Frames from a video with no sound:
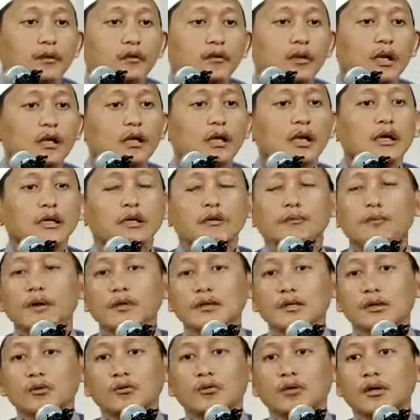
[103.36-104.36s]
Dan lagi
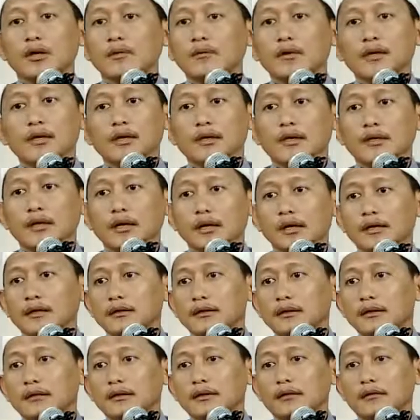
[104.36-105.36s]
banyak ulama yang
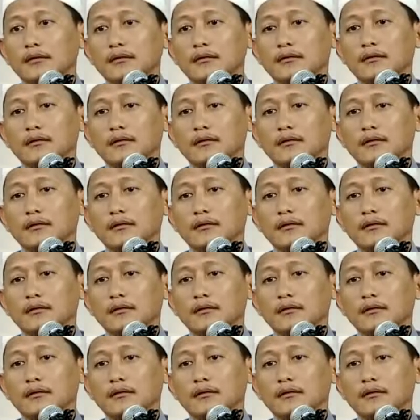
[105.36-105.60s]
lainnya.